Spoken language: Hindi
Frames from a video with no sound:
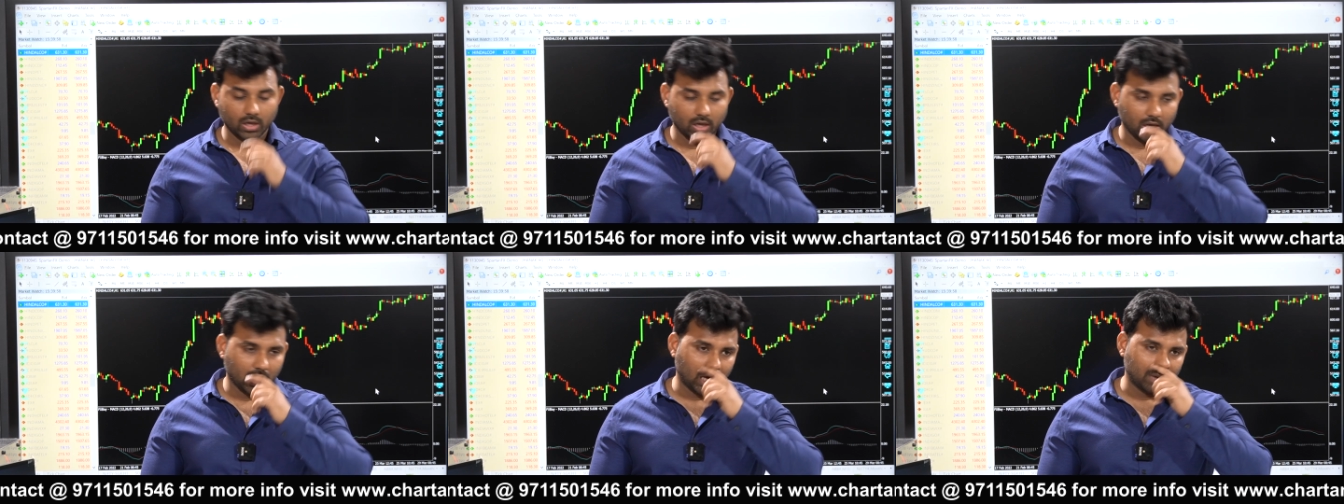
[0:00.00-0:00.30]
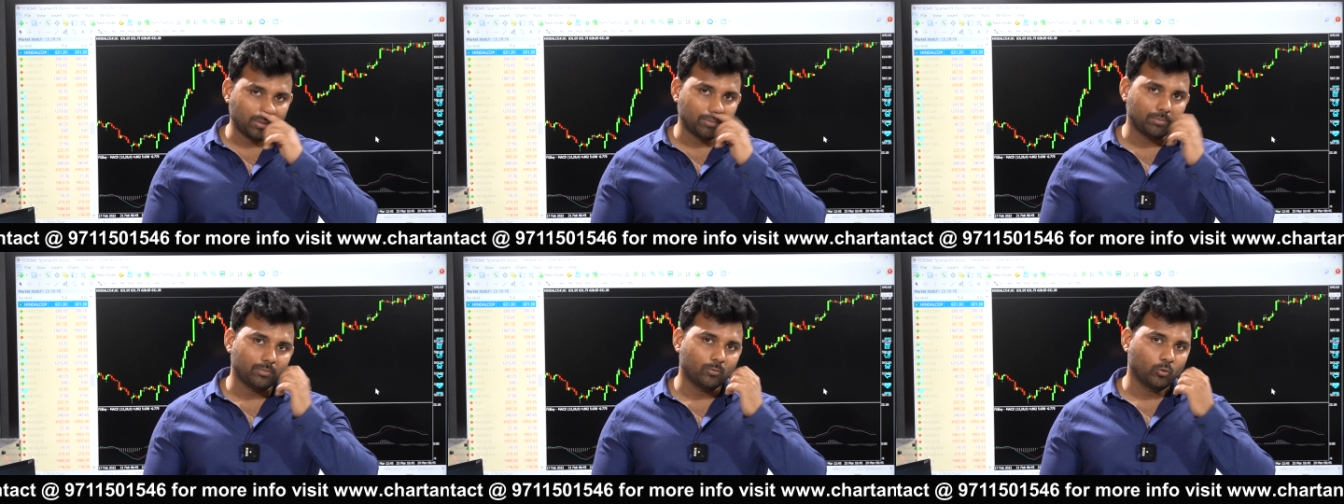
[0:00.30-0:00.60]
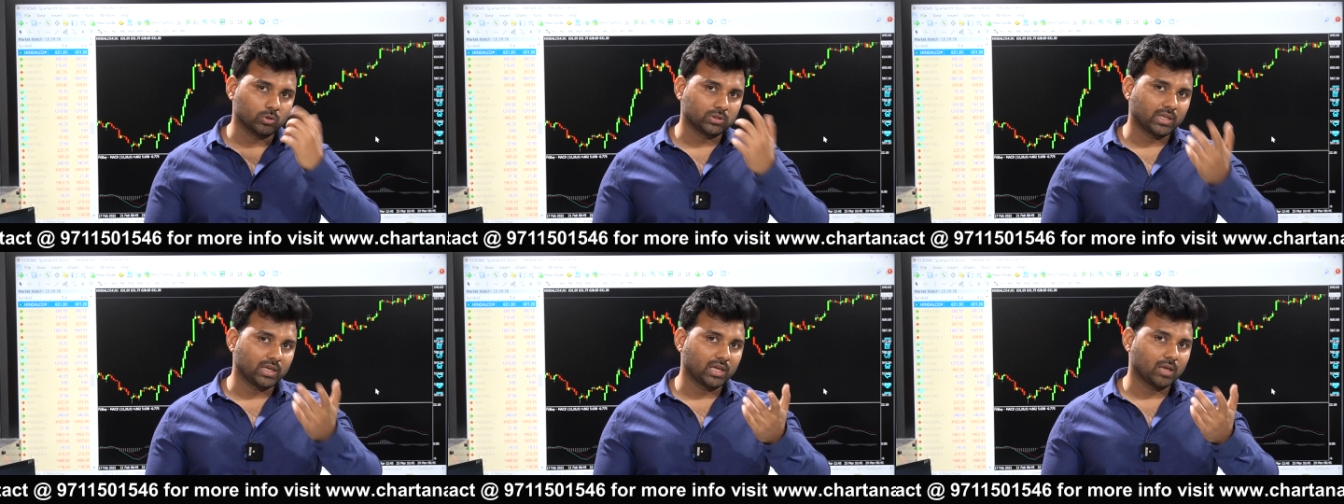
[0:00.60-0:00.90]
अब हम
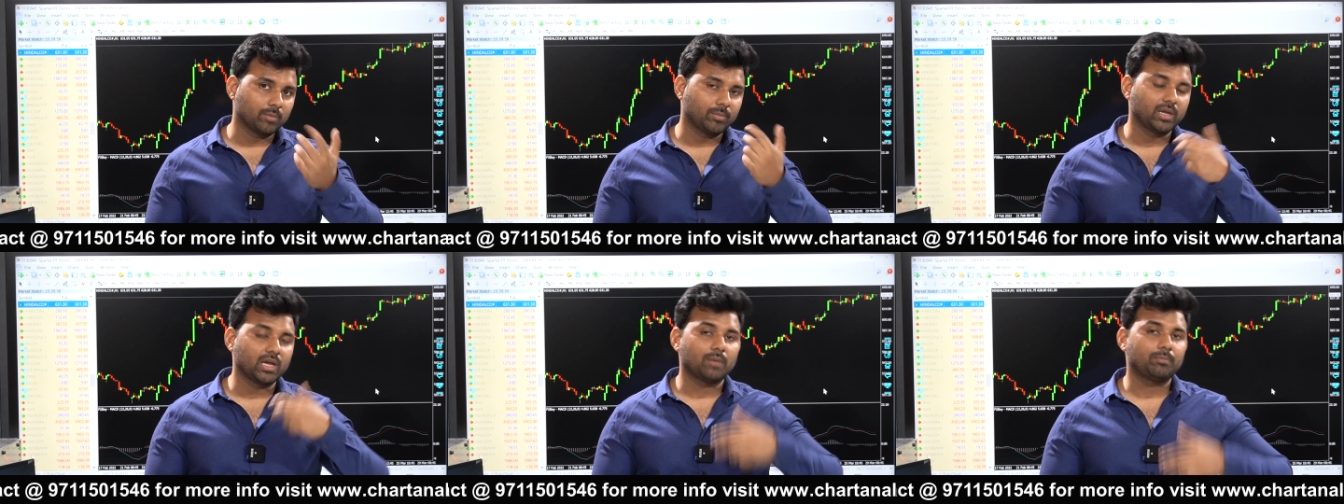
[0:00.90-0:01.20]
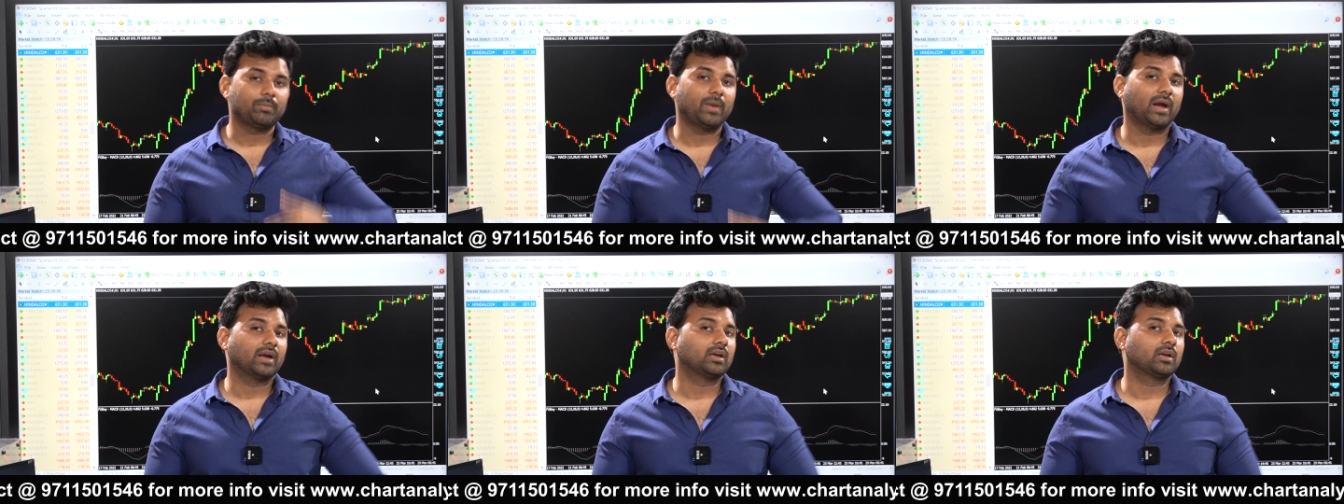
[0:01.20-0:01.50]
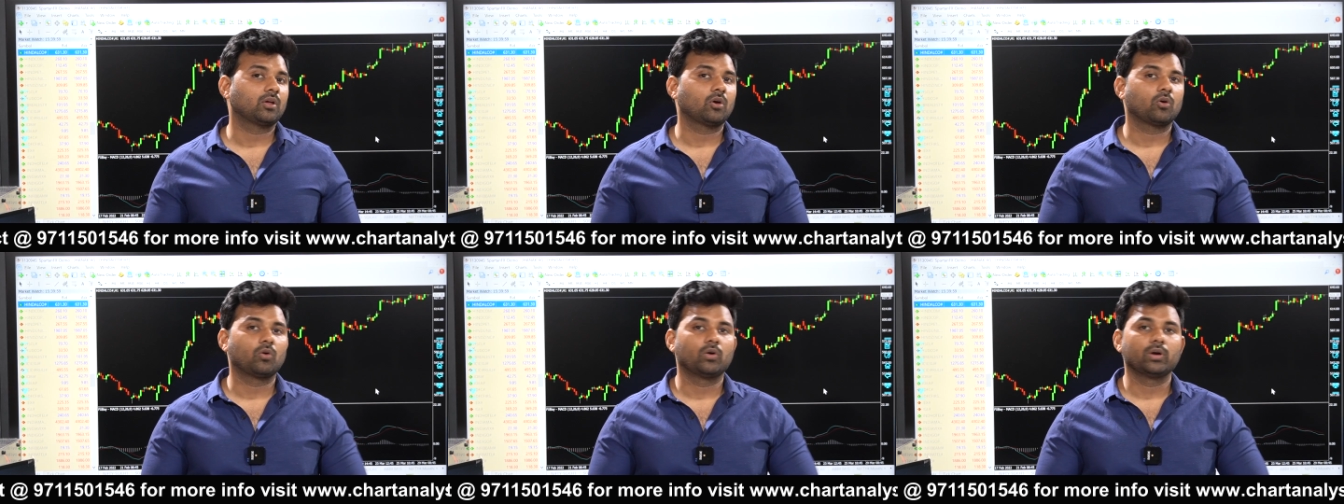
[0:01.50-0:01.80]
बोलते हैं कि भैया आप पैटर्न
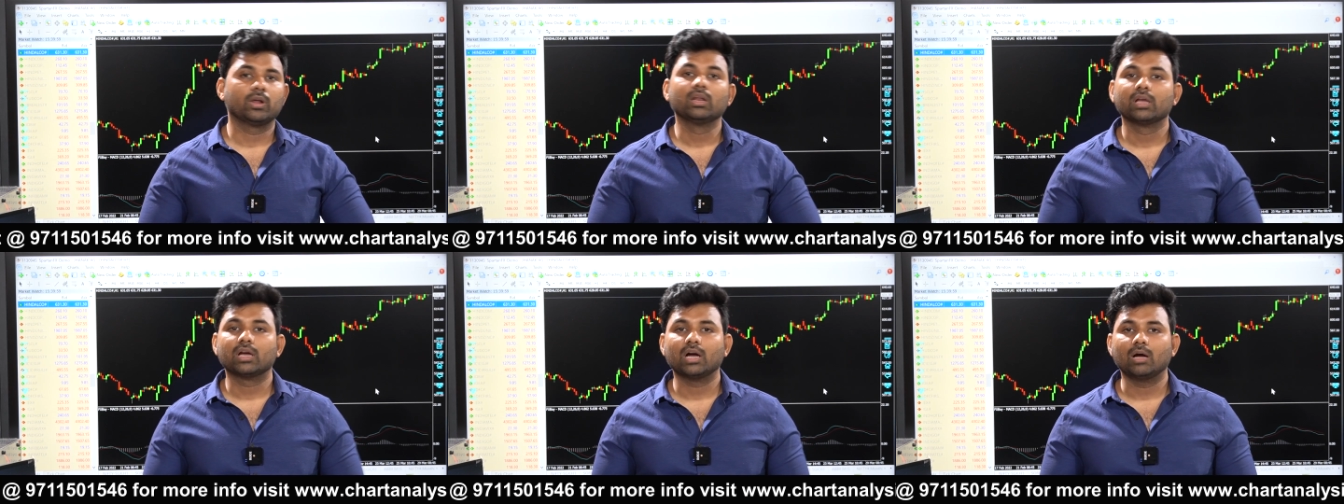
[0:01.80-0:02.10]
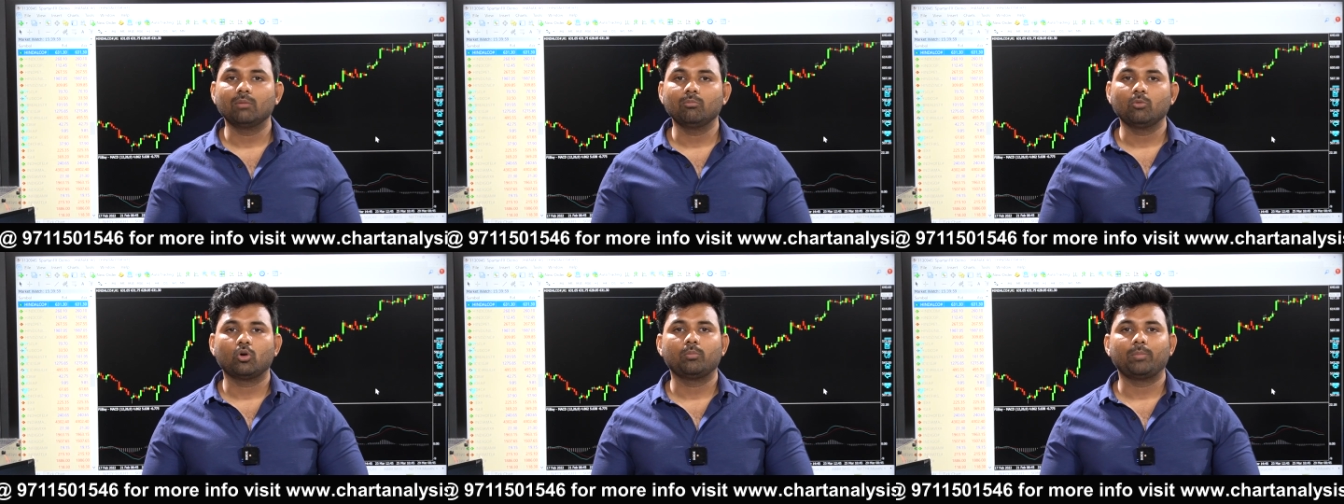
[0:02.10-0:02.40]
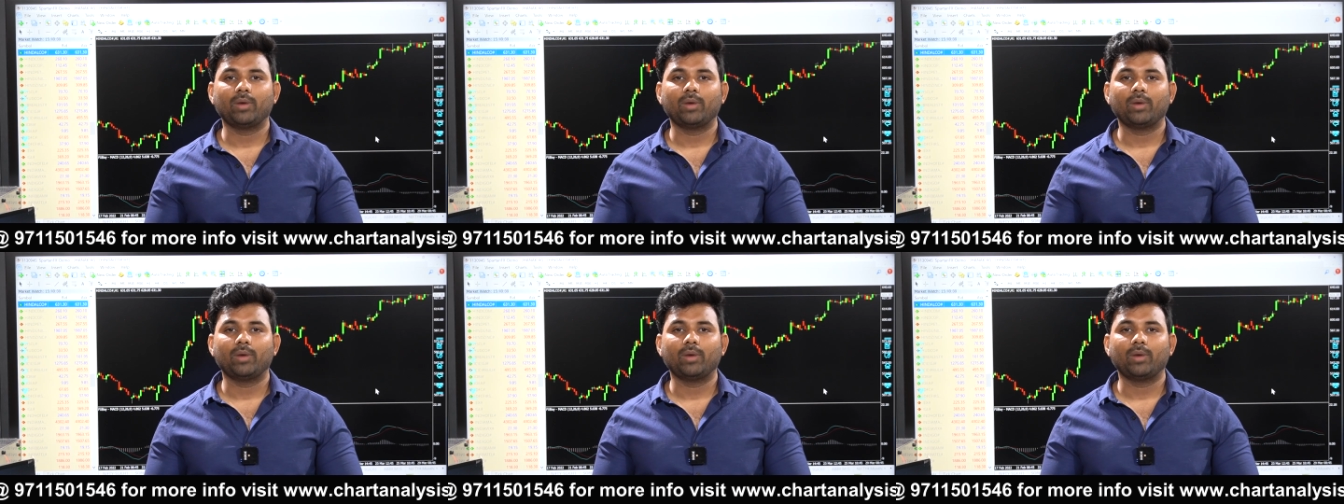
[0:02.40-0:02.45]
के अकॉर्डिंगली काम करो